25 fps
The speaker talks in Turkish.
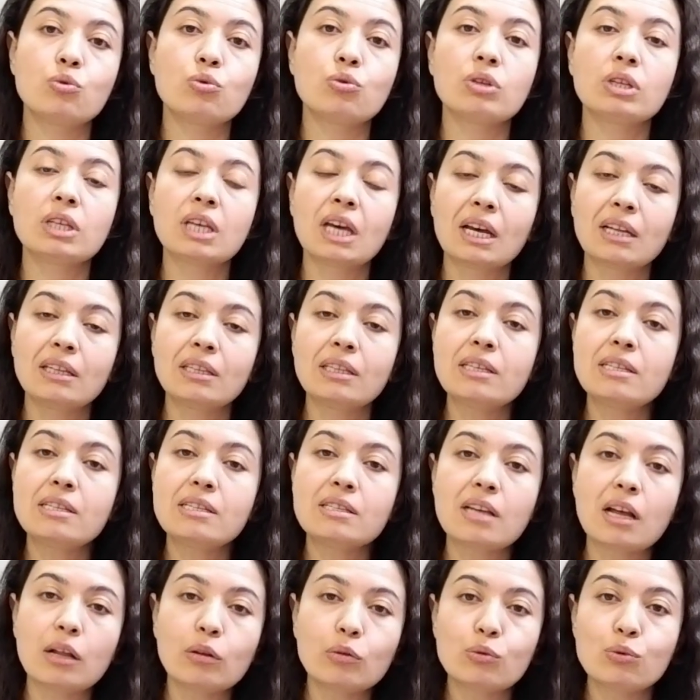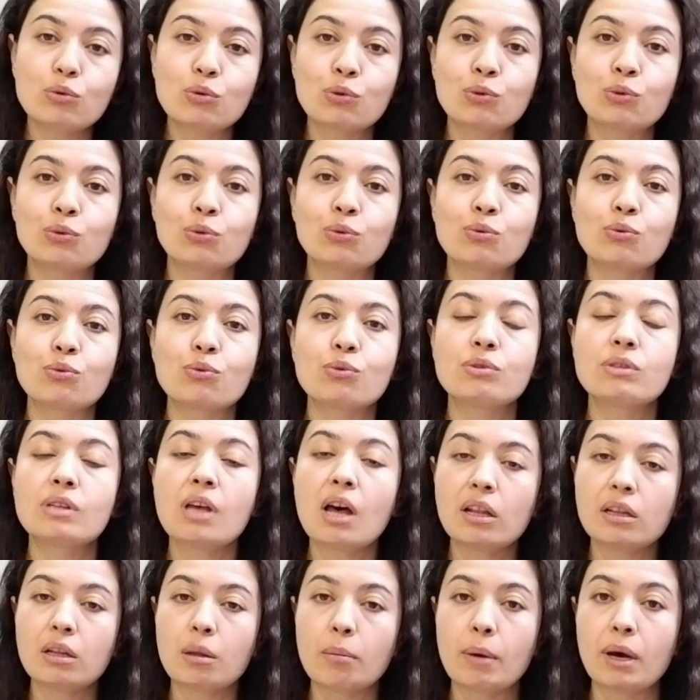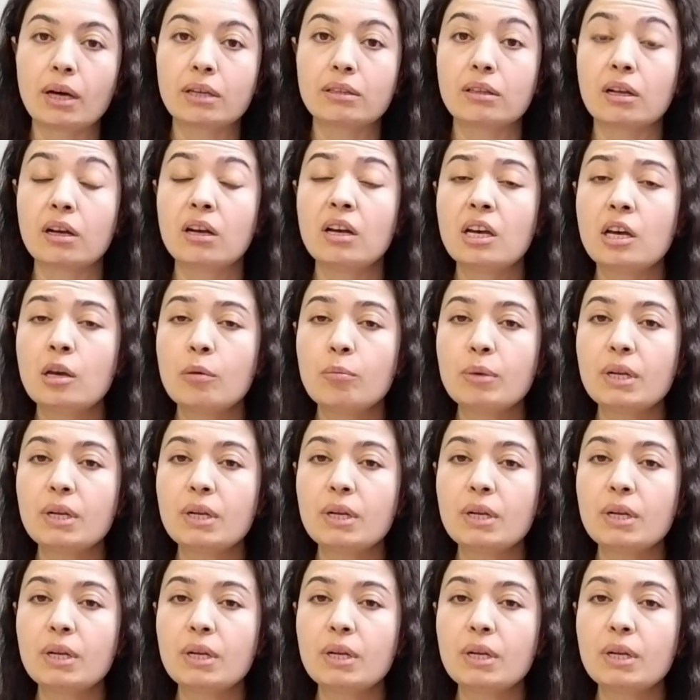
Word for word: Çünkü kendi içsel huzurunuzu sağlamakta